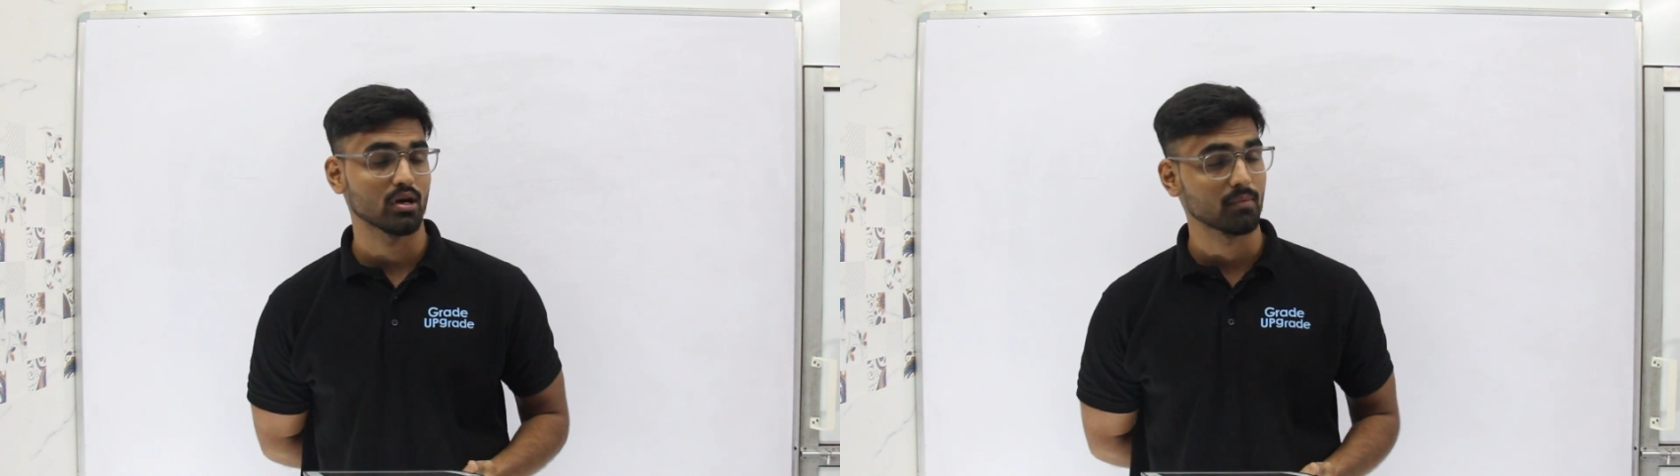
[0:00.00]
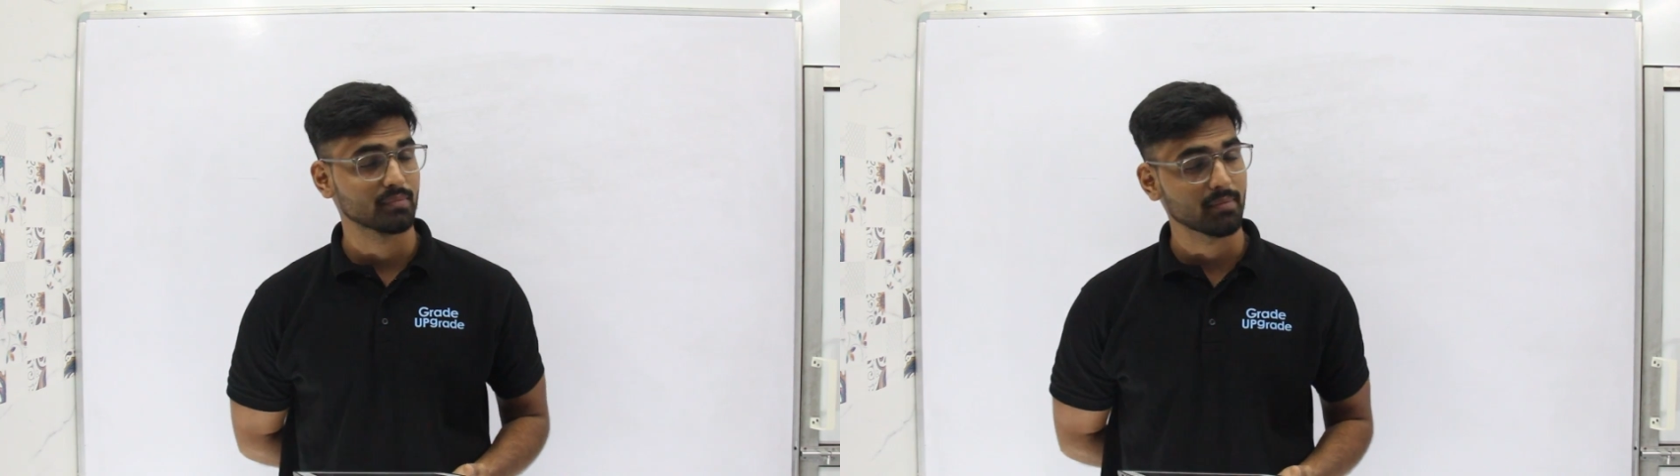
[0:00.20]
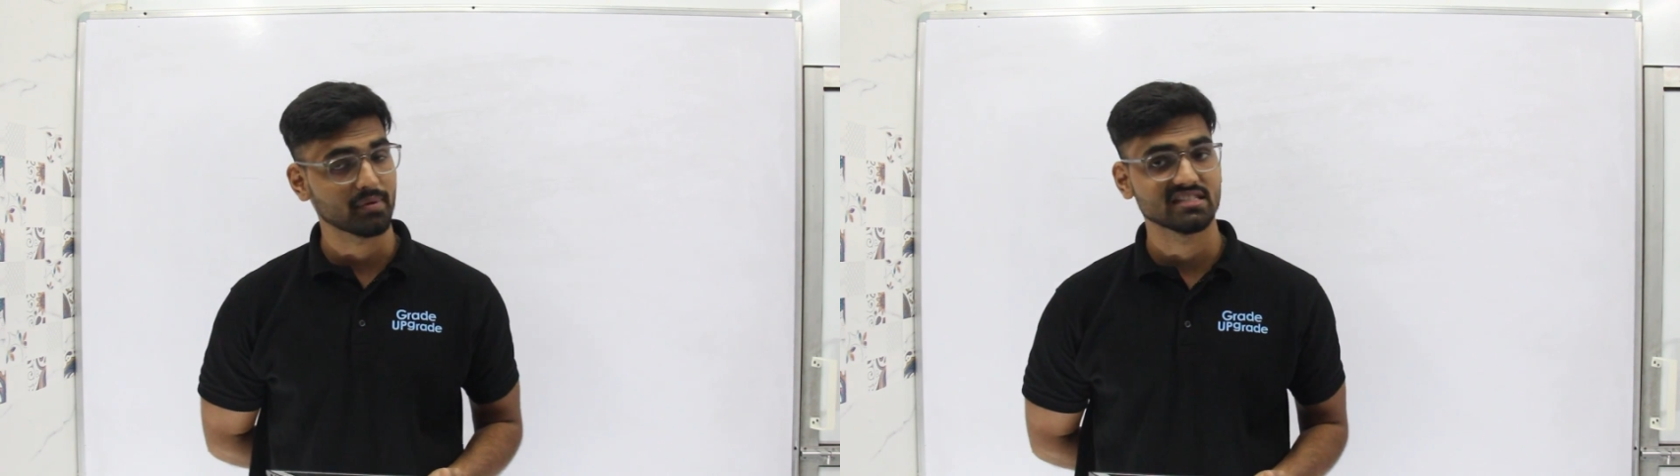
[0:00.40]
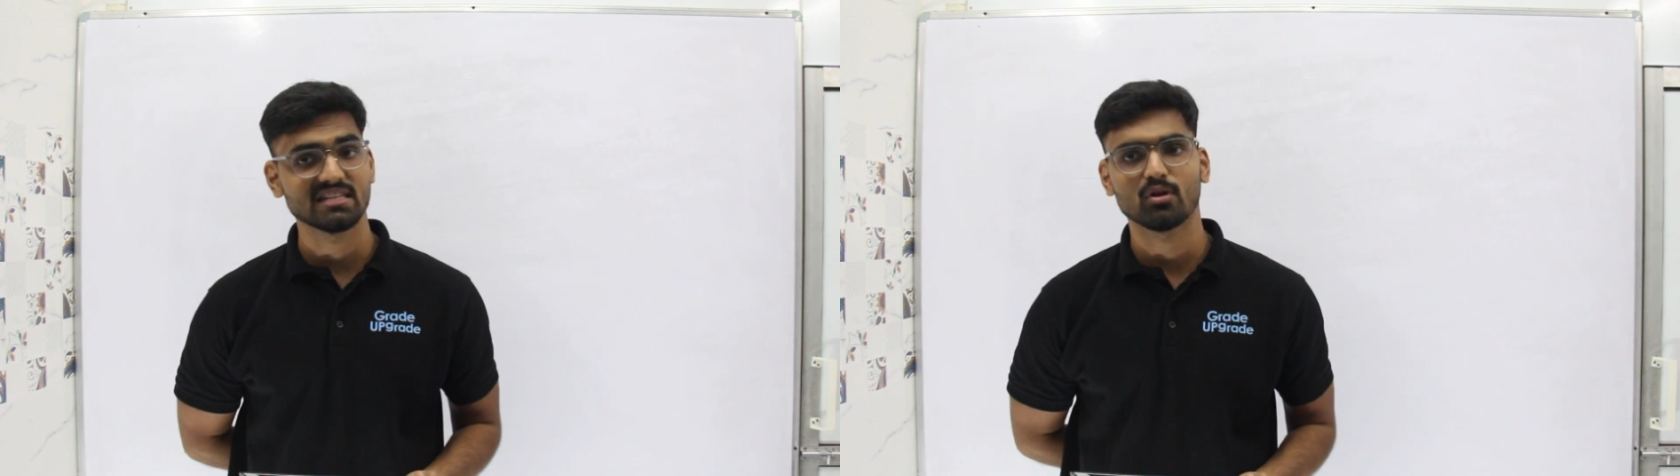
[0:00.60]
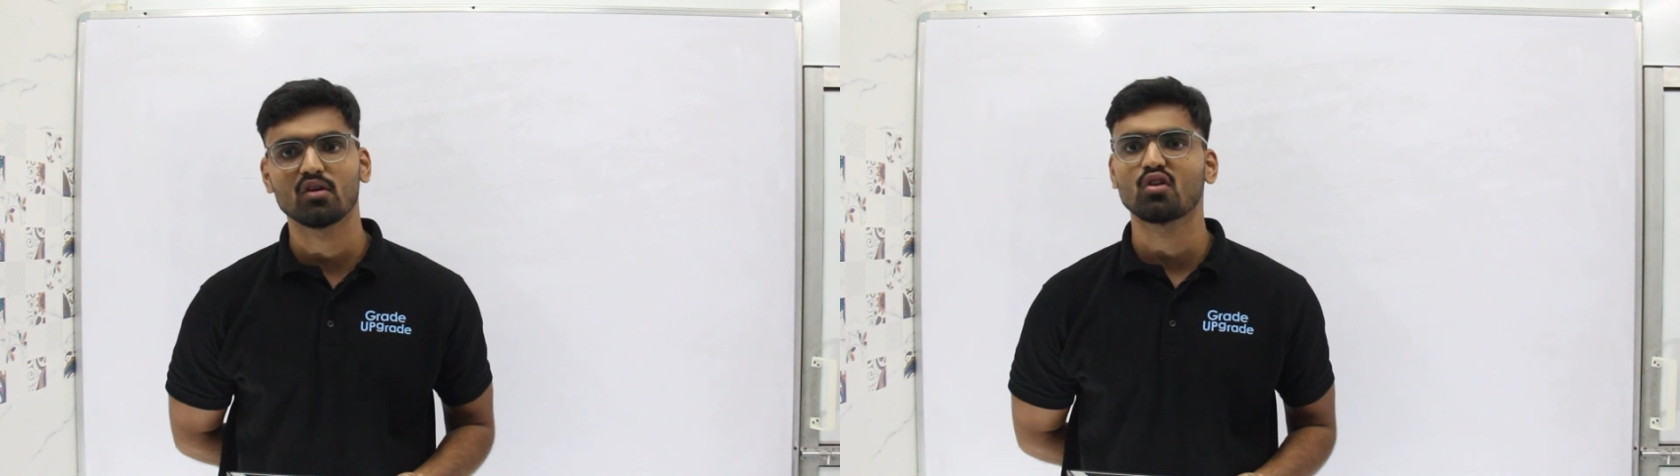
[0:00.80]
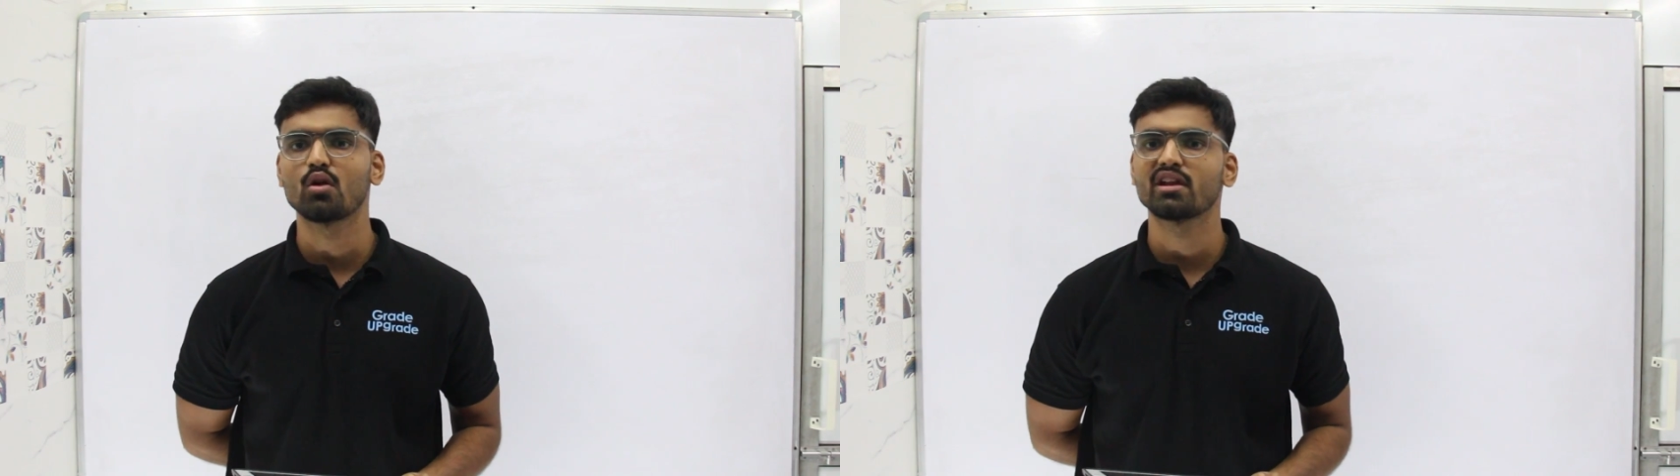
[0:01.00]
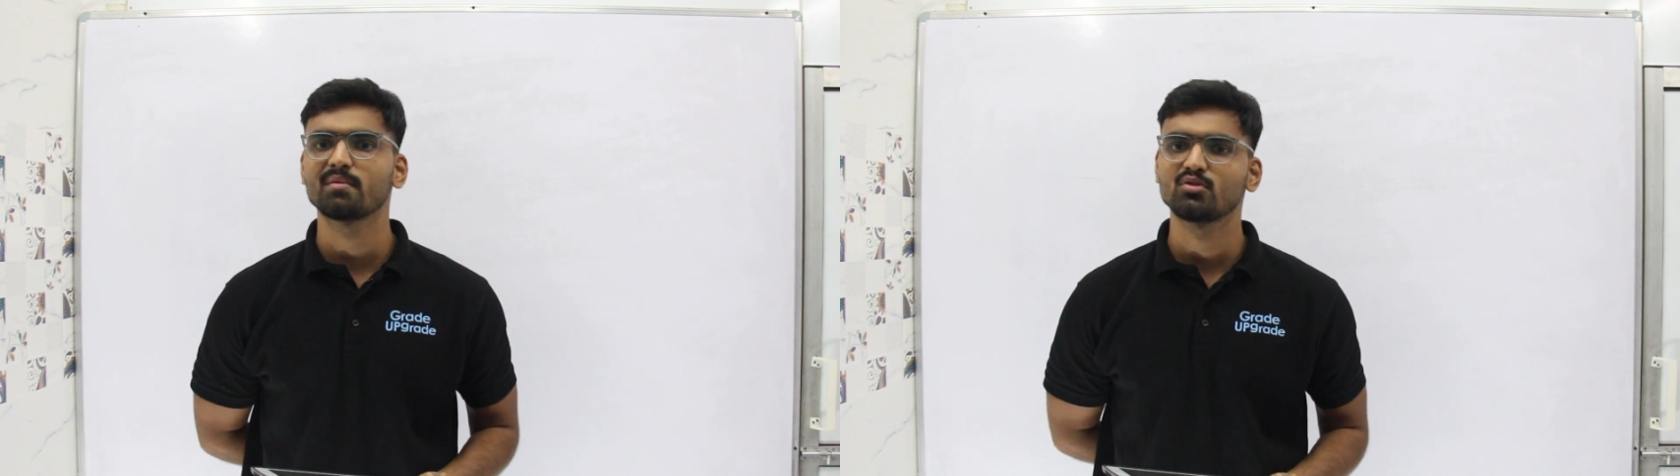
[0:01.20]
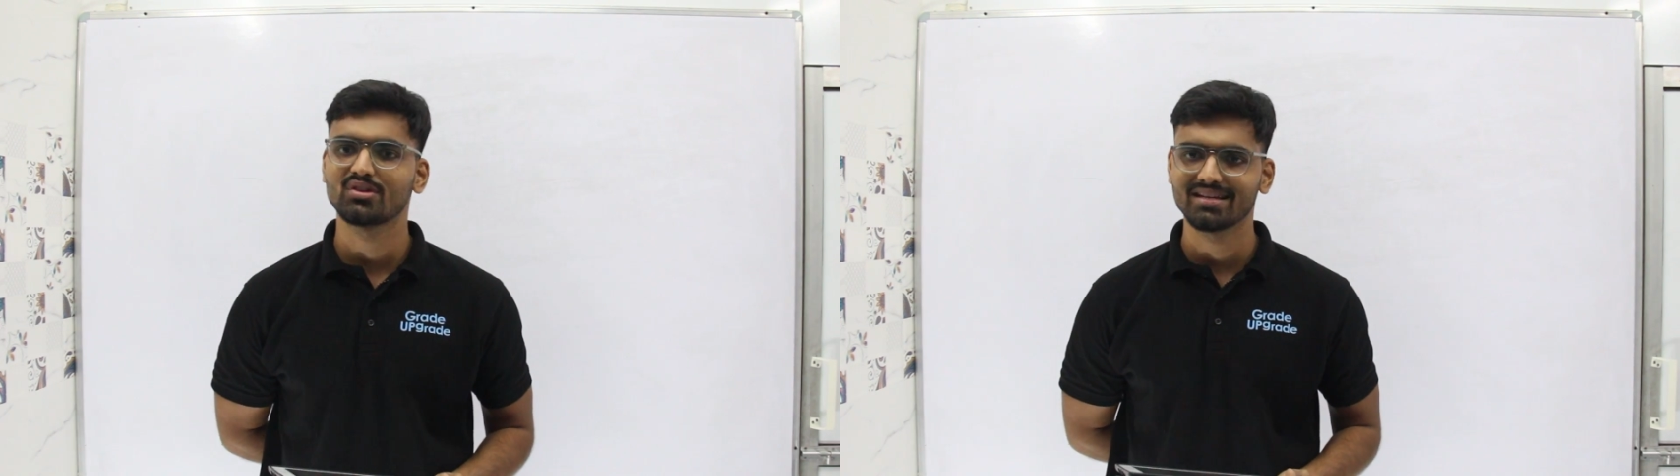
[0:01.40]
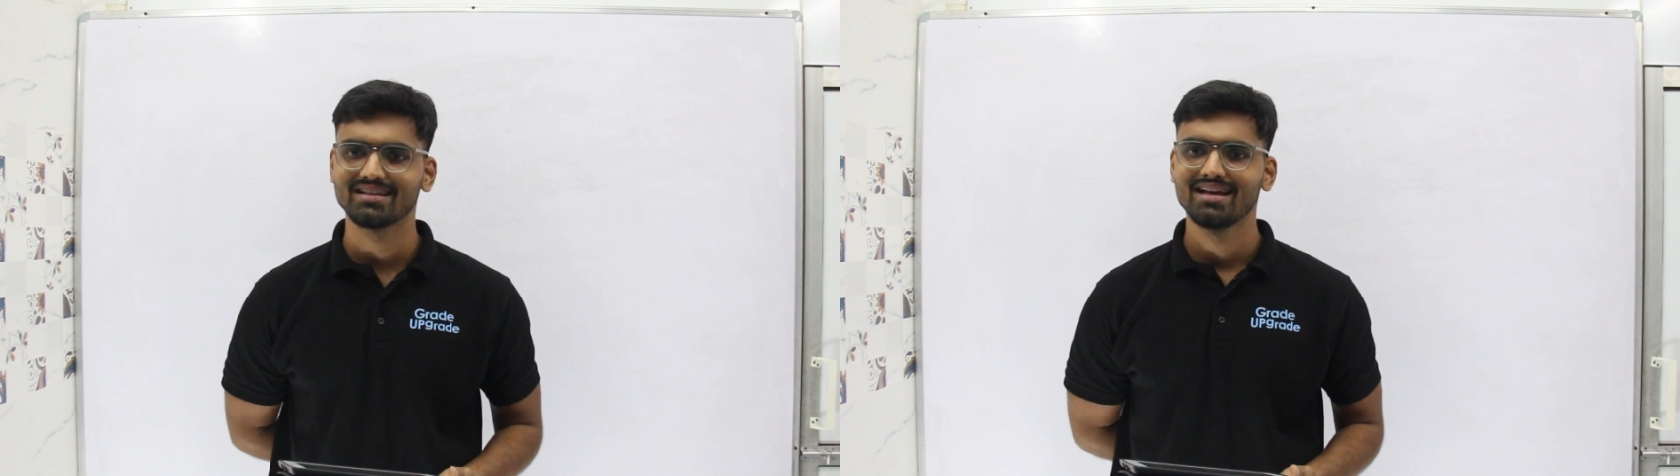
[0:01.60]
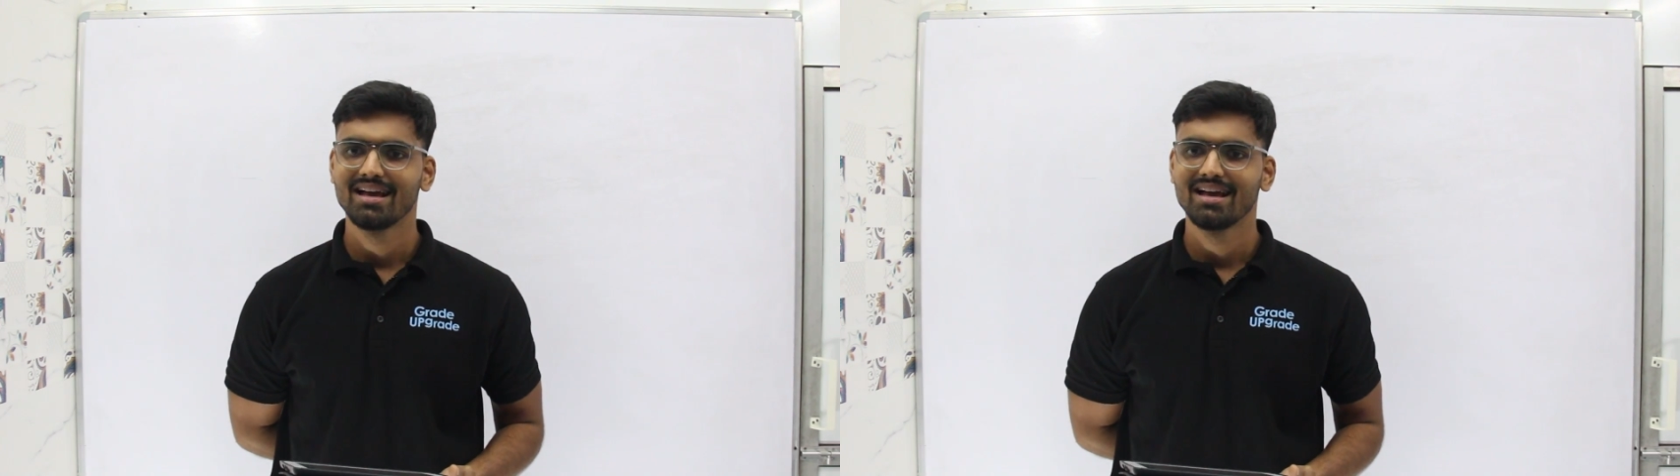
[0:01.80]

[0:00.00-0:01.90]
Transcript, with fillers: अपना प्रिंसिपल ऑफ कॉन्ट्रीब्यूशन